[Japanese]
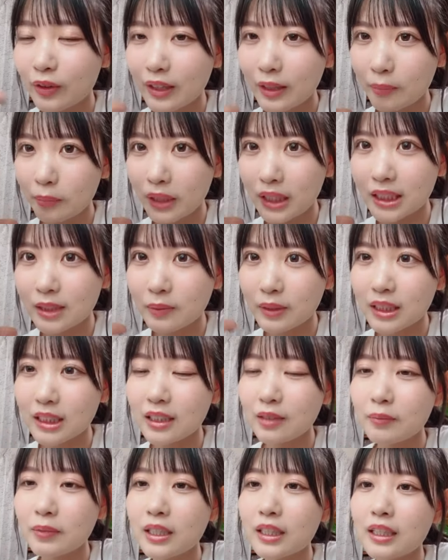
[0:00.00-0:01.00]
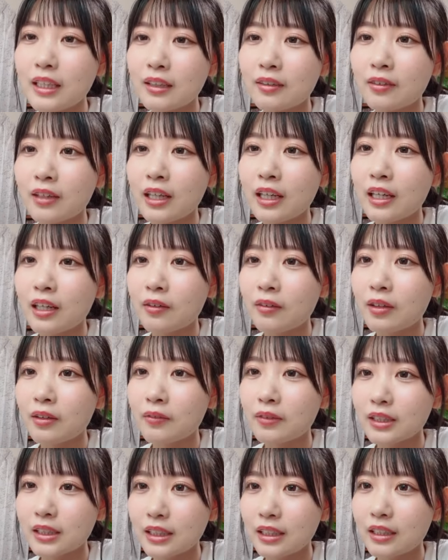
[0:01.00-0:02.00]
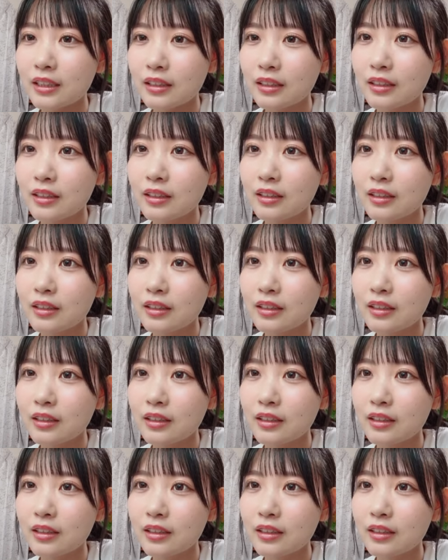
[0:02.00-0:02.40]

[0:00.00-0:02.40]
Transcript: こんなバチバチなミキティは現れません